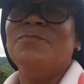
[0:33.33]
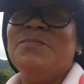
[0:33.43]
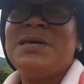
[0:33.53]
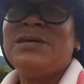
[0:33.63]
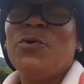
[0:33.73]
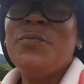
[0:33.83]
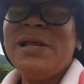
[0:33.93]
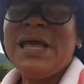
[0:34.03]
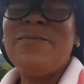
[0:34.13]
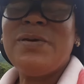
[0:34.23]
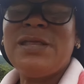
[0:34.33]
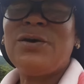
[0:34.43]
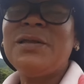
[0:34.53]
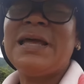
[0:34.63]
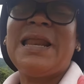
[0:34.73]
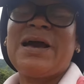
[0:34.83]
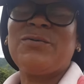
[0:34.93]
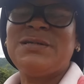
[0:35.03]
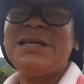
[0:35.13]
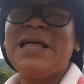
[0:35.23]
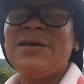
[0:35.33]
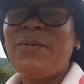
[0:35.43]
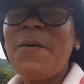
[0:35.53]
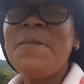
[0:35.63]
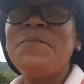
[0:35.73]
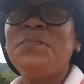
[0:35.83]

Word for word: mis humildes vídeos desde la cocina de Ivonne.